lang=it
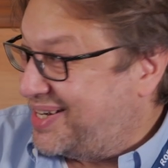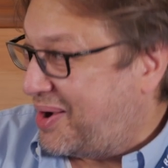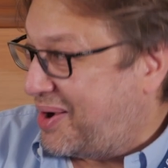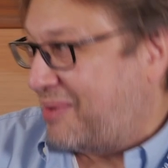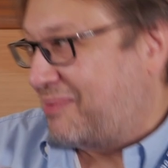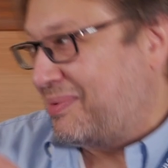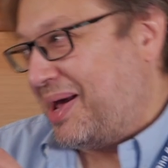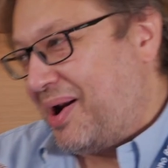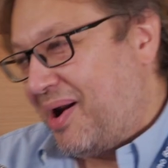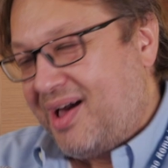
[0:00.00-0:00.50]
no,
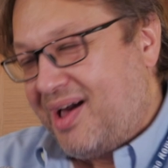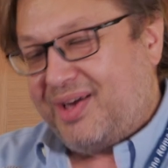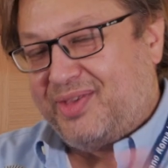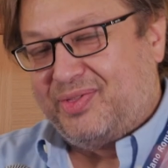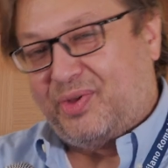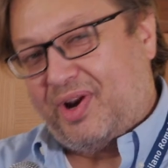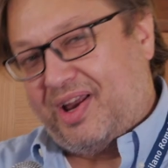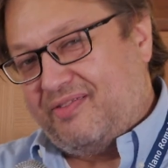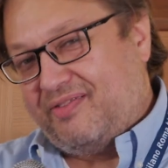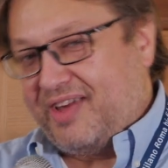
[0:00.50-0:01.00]
vabbè, solo per
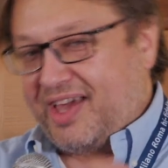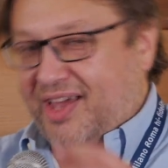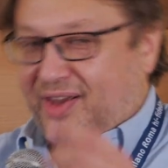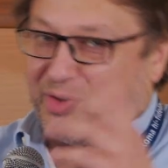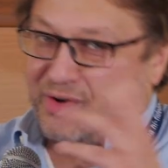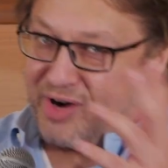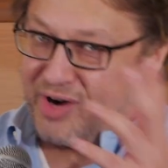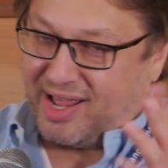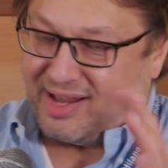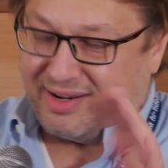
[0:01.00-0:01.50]
non quello. È vero,
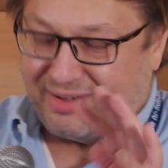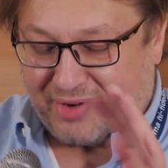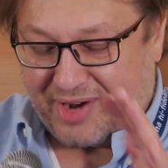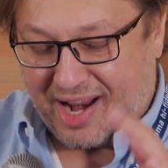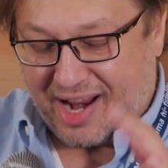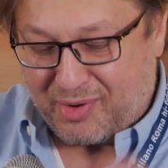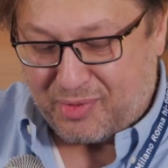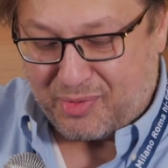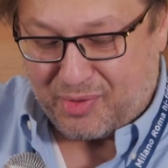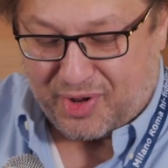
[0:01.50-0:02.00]
non è, non
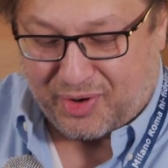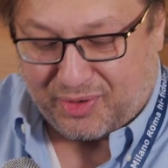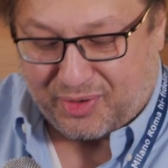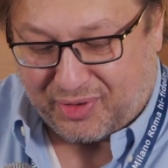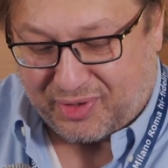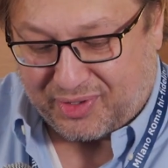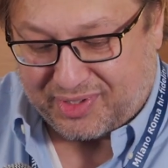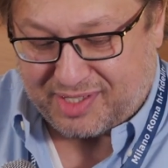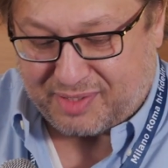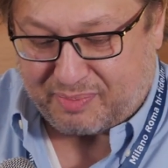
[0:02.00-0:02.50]
è
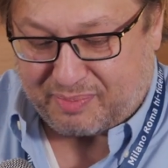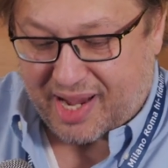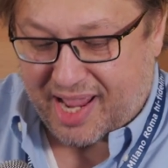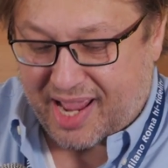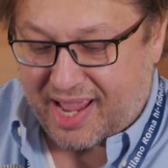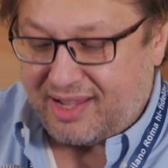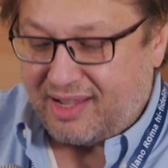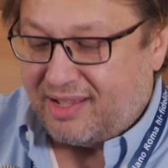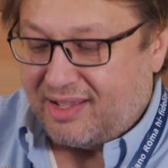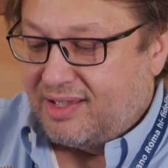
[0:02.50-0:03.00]
l'unico
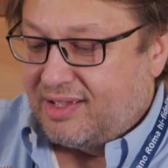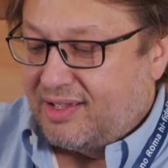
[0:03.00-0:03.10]
display.